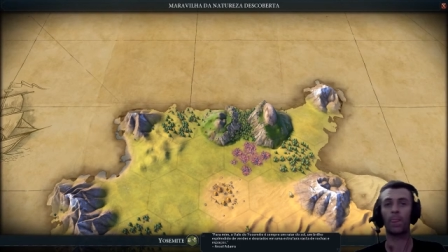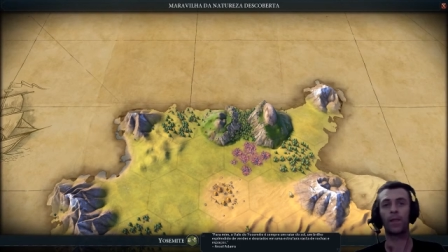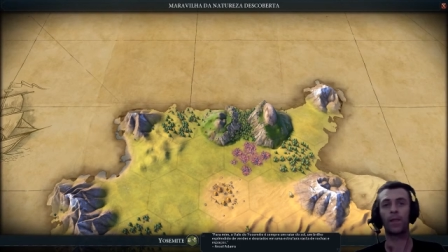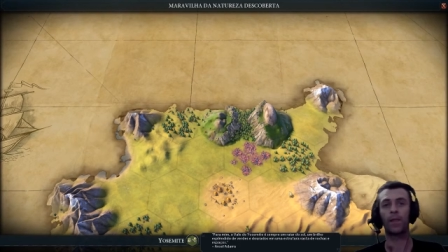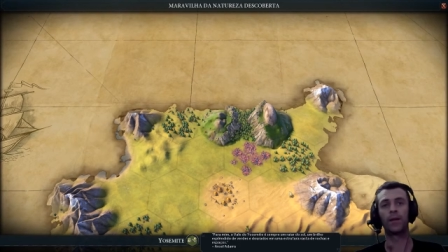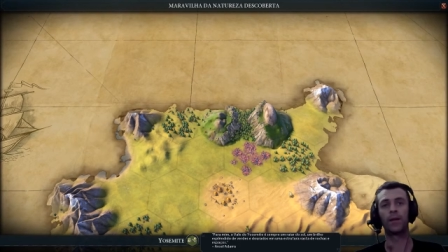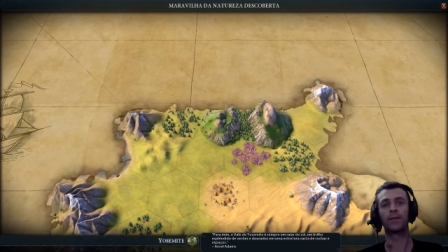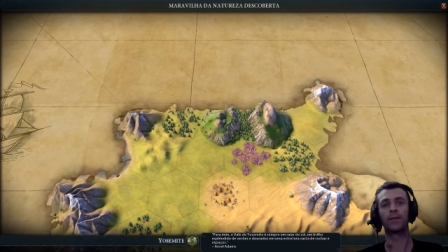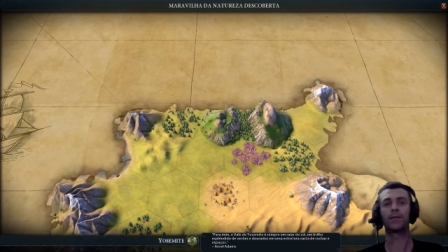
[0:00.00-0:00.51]

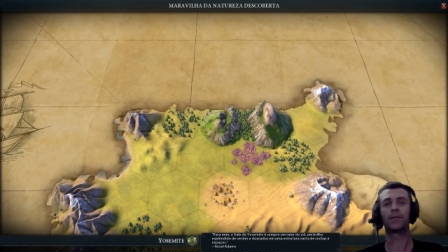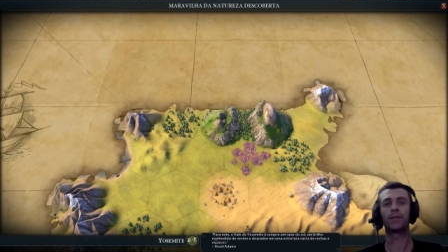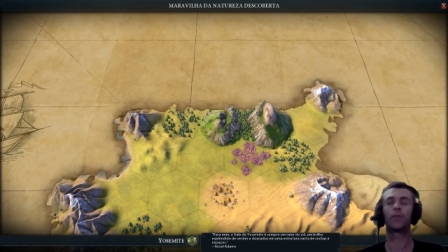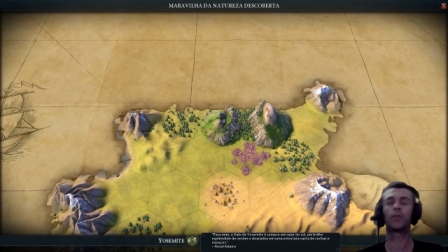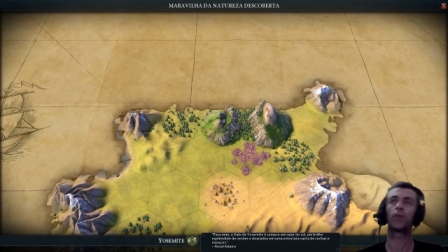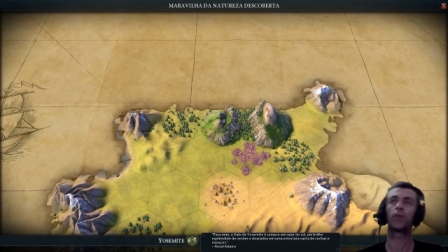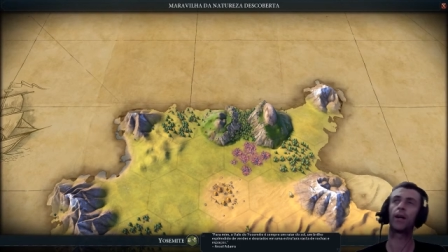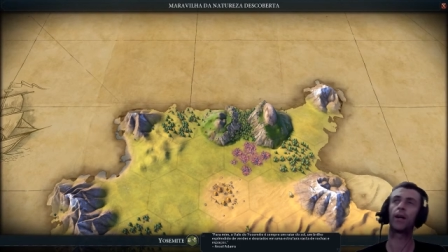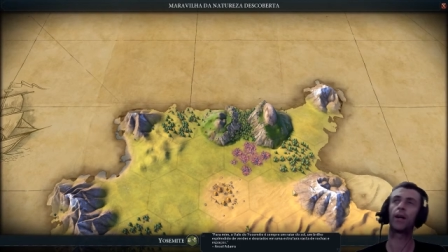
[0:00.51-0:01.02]

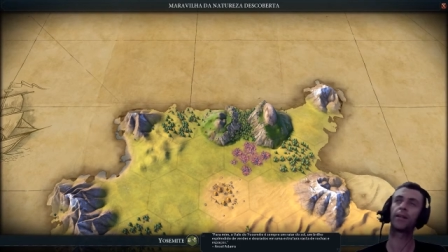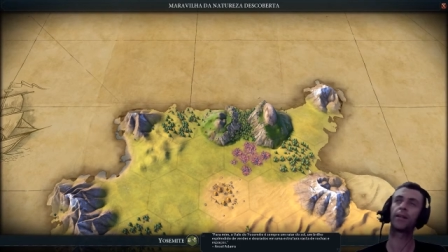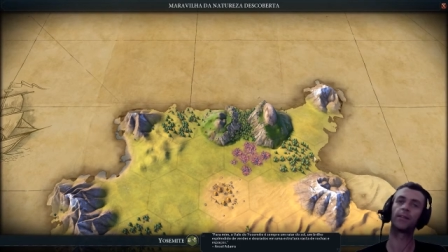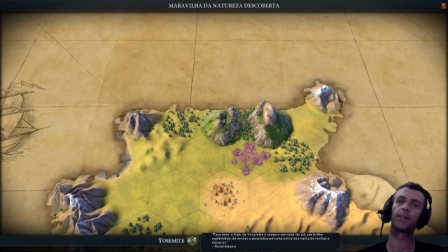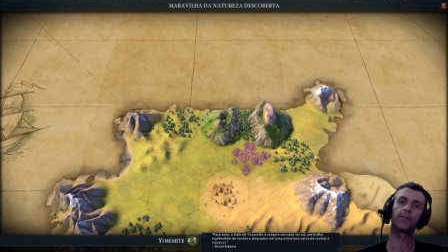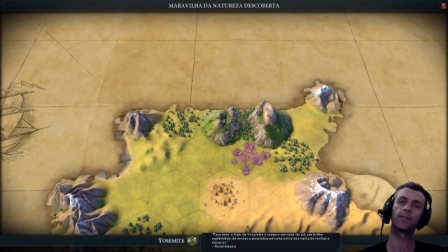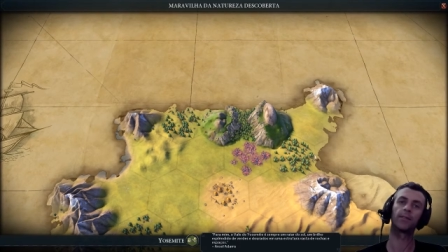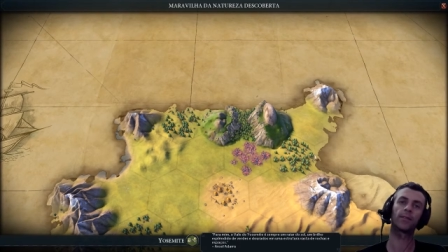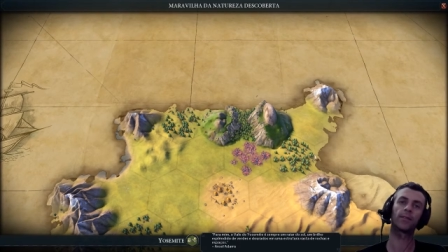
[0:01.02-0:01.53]
Ansel
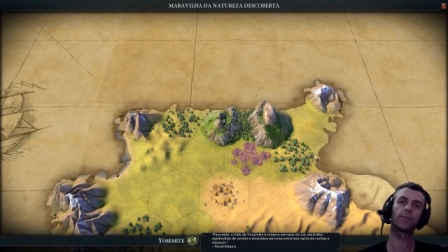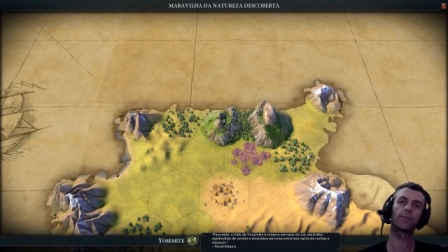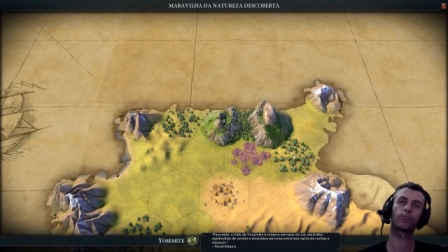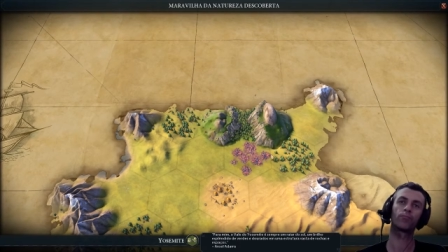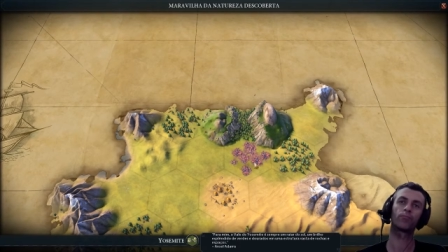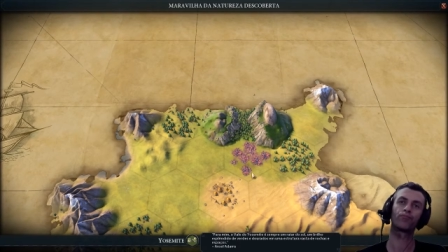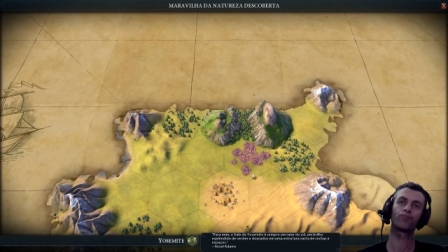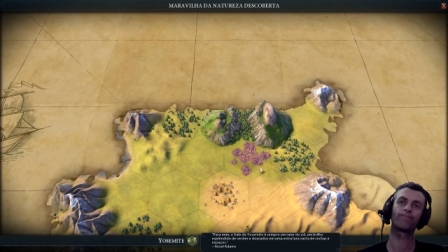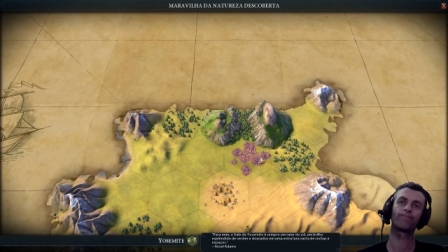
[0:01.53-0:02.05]
Adams
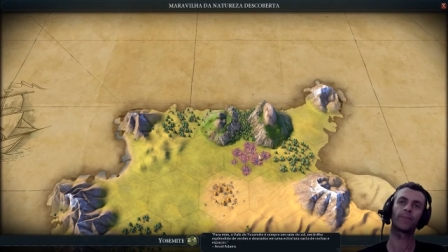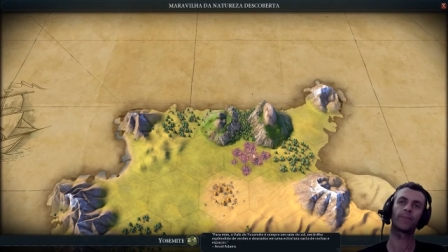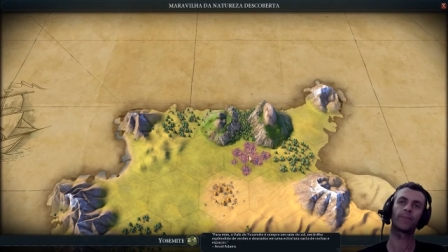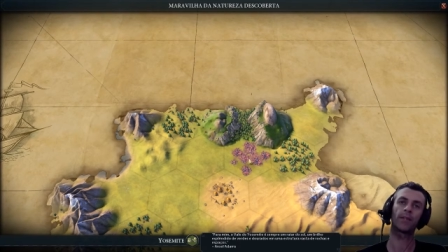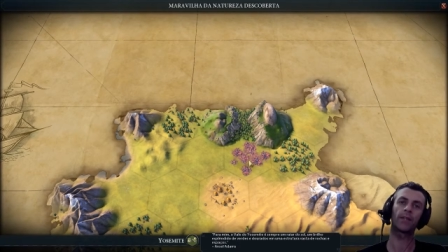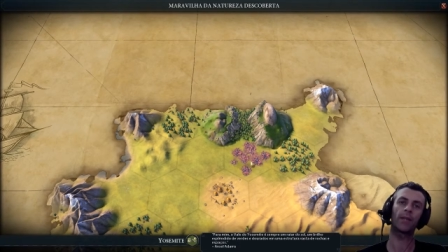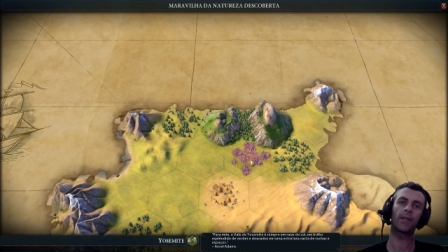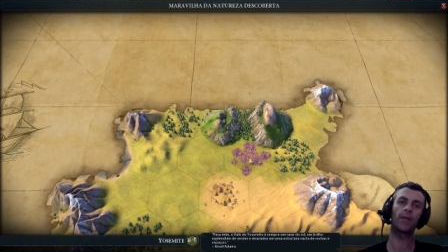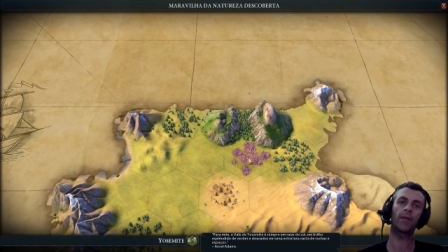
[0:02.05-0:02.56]

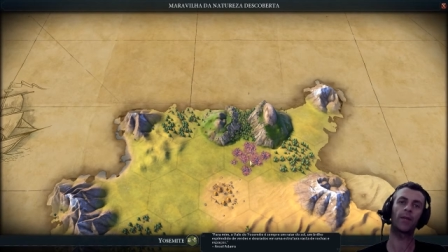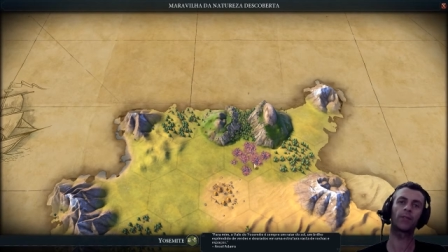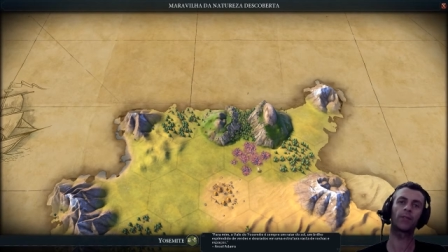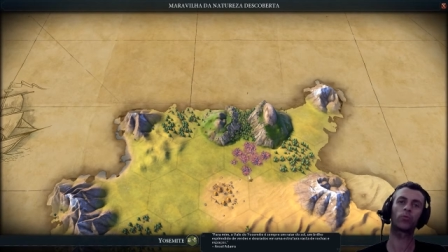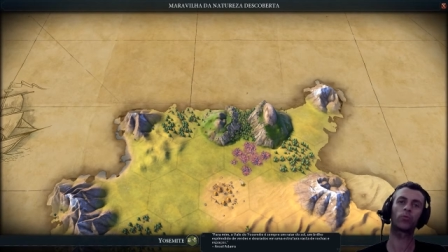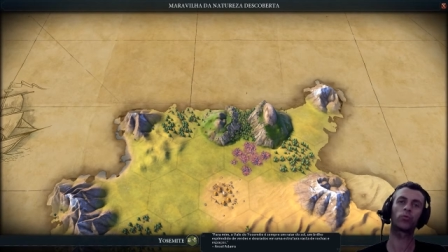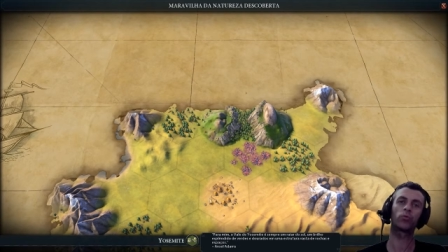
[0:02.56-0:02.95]
Aqui é, é mais